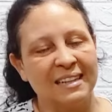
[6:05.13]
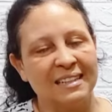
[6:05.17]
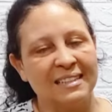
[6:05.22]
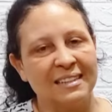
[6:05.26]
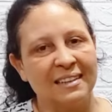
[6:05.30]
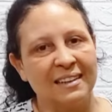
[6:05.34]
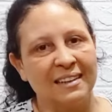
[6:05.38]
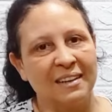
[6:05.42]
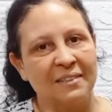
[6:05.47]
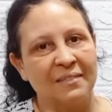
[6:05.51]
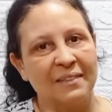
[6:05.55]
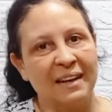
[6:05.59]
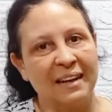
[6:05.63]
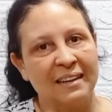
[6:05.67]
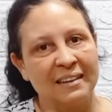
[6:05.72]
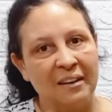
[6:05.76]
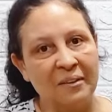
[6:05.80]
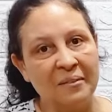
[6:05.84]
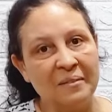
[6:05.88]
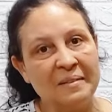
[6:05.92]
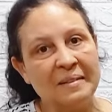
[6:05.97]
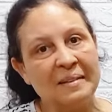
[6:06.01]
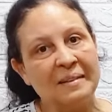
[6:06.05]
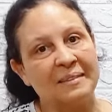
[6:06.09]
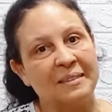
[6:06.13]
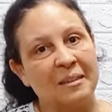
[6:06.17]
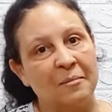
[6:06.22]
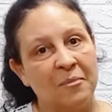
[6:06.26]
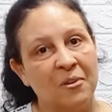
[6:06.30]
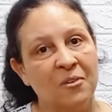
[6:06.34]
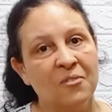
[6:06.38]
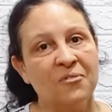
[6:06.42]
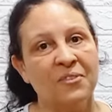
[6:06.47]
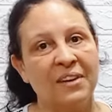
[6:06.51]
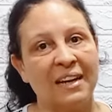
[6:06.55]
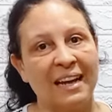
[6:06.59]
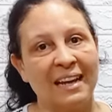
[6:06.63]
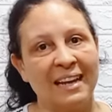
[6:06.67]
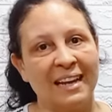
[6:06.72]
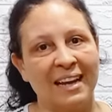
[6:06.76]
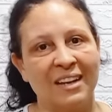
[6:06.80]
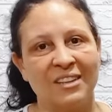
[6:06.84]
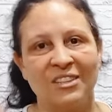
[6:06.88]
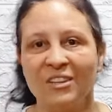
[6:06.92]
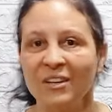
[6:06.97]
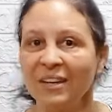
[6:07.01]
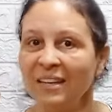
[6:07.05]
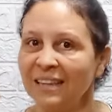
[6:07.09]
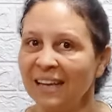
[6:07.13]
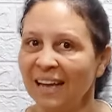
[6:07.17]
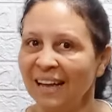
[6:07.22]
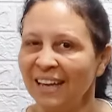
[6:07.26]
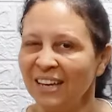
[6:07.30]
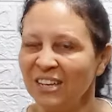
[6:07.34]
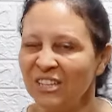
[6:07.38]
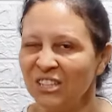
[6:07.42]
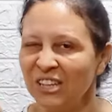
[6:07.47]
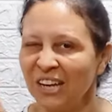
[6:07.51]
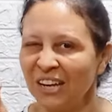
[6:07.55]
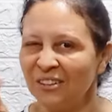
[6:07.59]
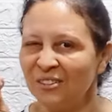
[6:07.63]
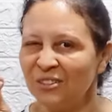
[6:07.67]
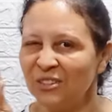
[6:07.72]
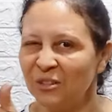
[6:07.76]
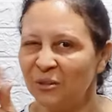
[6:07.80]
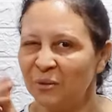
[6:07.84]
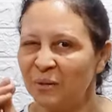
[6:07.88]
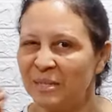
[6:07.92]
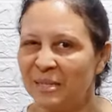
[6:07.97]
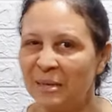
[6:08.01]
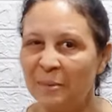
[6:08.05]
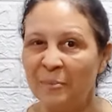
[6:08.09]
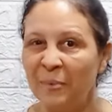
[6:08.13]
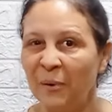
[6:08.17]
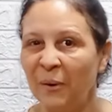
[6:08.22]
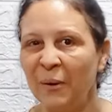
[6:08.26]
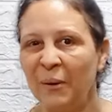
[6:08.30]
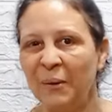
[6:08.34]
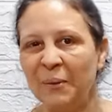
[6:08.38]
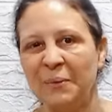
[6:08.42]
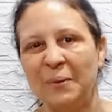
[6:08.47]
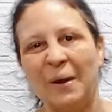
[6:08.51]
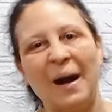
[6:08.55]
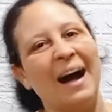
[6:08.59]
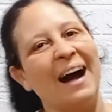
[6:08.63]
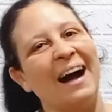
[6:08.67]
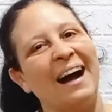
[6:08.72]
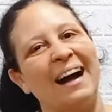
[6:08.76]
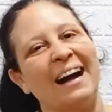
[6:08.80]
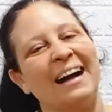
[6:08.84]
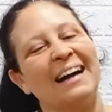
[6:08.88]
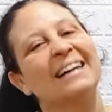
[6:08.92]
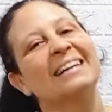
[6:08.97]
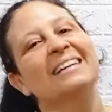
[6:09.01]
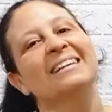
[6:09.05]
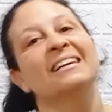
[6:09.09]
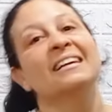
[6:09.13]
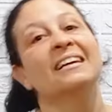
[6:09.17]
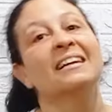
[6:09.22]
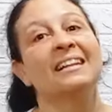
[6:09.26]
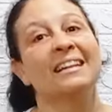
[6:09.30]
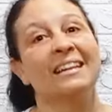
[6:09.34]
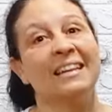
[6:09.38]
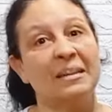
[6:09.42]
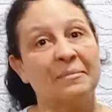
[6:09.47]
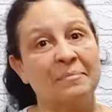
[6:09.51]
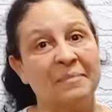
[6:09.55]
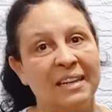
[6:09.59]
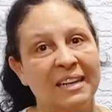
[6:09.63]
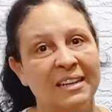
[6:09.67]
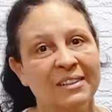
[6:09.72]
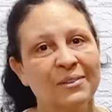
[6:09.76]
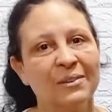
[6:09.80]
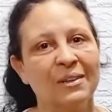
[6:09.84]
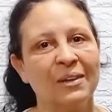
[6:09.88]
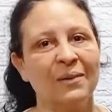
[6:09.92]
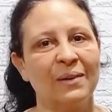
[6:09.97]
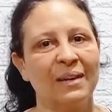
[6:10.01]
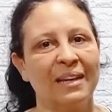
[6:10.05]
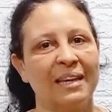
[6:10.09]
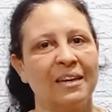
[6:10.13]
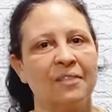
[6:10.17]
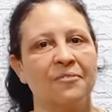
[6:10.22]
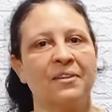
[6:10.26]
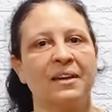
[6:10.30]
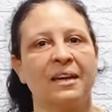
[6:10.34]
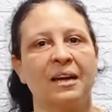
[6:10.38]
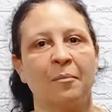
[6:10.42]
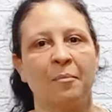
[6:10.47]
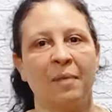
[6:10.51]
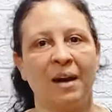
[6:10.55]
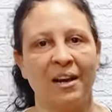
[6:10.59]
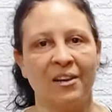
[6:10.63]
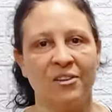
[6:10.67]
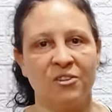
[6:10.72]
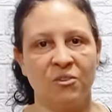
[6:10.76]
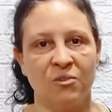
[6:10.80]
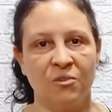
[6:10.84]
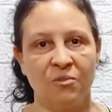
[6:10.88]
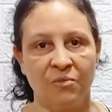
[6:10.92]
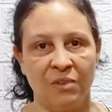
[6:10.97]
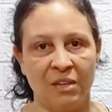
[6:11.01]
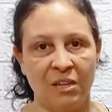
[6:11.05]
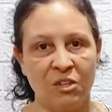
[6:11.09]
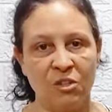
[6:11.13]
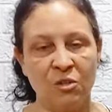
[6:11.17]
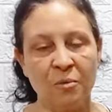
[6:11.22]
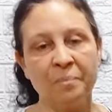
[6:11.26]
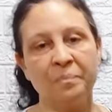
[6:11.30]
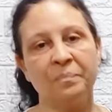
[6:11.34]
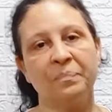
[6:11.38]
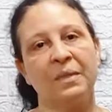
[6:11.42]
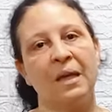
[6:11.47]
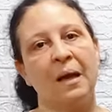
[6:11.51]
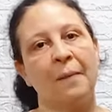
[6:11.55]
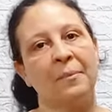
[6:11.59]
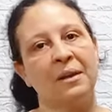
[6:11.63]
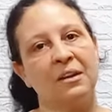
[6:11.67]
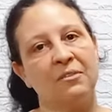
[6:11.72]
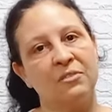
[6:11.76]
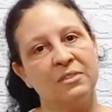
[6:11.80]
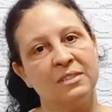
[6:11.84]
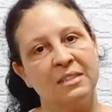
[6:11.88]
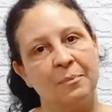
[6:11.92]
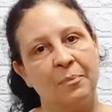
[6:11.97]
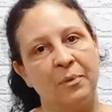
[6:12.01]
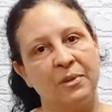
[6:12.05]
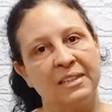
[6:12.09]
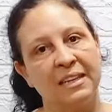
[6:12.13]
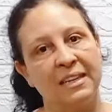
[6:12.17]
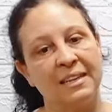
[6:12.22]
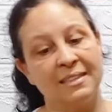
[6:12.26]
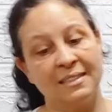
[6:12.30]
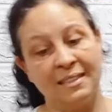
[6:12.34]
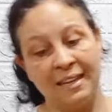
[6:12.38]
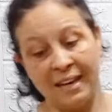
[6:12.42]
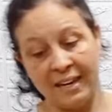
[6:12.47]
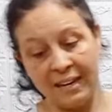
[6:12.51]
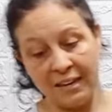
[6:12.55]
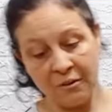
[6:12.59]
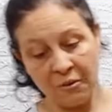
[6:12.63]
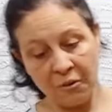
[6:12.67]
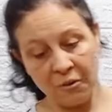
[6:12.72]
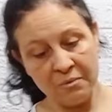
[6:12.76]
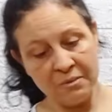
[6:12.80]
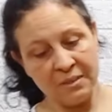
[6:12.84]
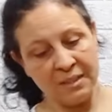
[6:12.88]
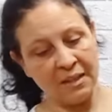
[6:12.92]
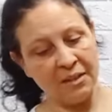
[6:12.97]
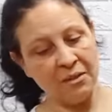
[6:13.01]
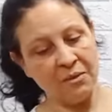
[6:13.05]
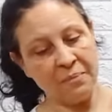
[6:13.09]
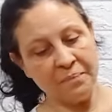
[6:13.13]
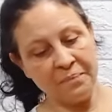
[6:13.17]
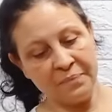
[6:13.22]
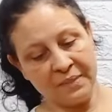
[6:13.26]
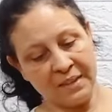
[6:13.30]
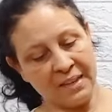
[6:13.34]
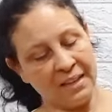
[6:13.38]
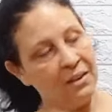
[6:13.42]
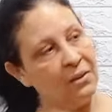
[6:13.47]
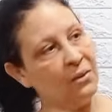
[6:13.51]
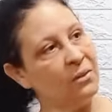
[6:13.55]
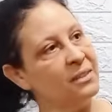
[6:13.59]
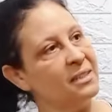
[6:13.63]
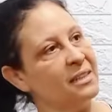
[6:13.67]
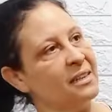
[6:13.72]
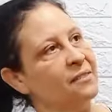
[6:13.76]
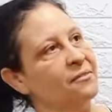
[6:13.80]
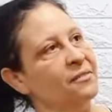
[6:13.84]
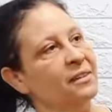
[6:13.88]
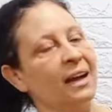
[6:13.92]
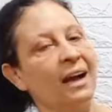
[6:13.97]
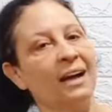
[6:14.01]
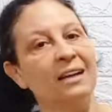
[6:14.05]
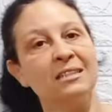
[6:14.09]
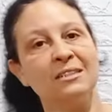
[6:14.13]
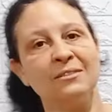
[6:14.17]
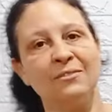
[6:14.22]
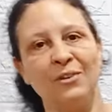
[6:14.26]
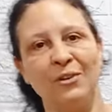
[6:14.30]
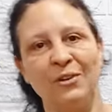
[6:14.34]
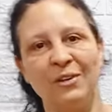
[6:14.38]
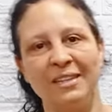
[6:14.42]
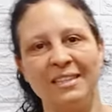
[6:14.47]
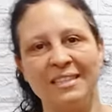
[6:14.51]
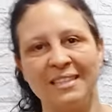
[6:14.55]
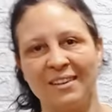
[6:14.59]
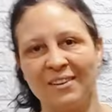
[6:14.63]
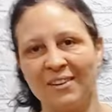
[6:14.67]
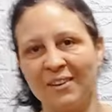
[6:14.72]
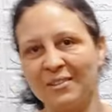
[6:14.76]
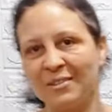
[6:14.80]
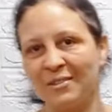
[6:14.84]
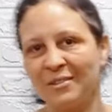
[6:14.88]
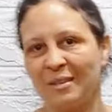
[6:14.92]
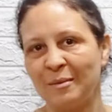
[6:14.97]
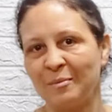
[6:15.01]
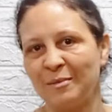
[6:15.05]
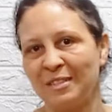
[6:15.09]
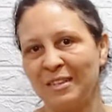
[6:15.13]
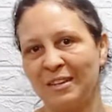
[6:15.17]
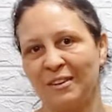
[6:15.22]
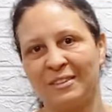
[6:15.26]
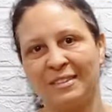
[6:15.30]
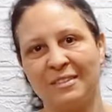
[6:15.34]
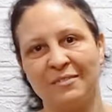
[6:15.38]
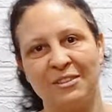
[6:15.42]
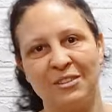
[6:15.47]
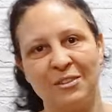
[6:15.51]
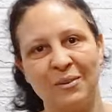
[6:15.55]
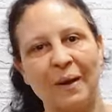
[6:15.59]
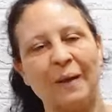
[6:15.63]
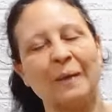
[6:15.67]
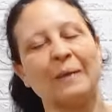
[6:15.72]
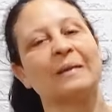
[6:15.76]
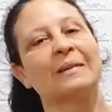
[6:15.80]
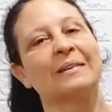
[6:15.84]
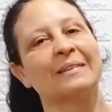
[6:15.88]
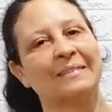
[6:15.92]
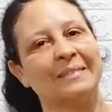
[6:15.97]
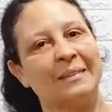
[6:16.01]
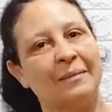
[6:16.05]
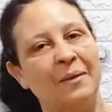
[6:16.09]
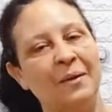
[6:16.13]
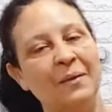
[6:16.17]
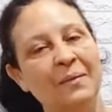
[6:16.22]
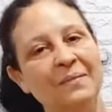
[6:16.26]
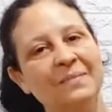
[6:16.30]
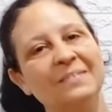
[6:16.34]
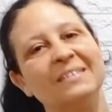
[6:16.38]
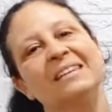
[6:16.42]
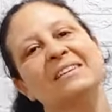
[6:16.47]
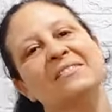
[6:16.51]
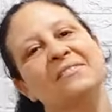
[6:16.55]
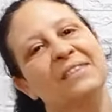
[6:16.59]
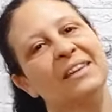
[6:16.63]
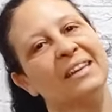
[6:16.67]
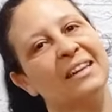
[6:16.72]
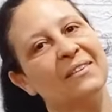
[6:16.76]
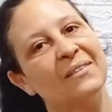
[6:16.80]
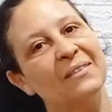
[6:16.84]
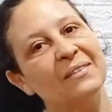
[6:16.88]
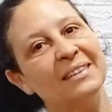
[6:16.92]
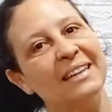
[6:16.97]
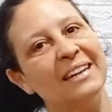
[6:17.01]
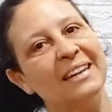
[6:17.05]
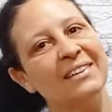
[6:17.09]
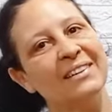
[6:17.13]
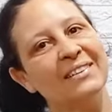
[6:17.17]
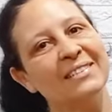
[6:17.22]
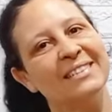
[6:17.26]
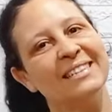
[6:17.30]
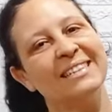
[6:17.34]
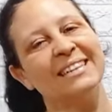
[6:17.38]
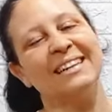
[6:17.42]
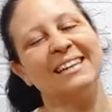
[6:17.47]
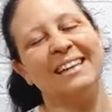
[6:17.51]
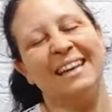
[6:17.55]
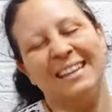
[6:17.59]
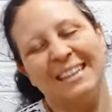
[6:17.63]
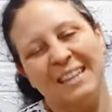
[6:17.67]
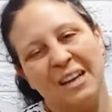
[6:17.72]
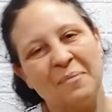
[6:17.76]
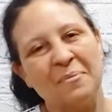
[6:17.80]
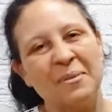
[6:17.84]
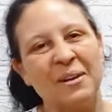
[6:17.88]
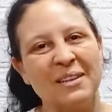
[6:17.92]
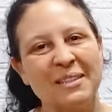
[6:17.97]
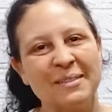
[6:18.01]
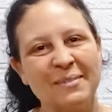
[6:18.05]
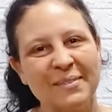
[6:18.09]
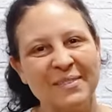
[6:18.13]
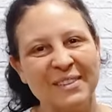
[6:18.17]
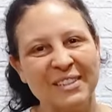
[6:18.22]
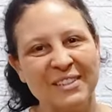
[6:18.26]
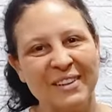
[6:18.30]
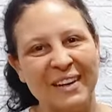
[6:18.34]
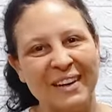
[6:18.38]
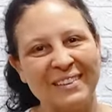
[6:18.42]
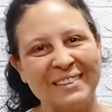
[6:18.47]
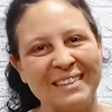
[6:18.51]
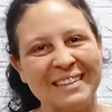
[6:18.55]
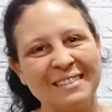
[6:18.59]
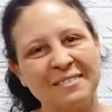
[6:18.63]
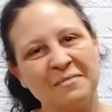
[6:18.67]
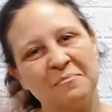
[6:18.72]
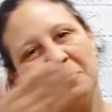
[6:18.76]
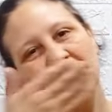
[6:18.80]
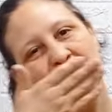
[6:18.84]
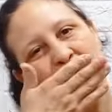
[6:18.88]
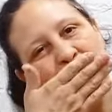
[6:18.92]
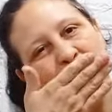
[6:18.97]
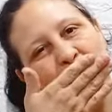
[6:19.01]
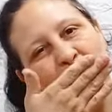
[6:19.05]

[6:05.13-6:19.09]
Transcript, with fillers: trazendo aqui no canal, tá bom? Fica ligadinho que tá recheado de coisa boa! Lembrando que o link fica abaixo do vídeo para você poder estar encontrando, inclusive, as flores que nós usamos na nossa videoaula, tá bom? Fique com Deus e até a próxima videoaula!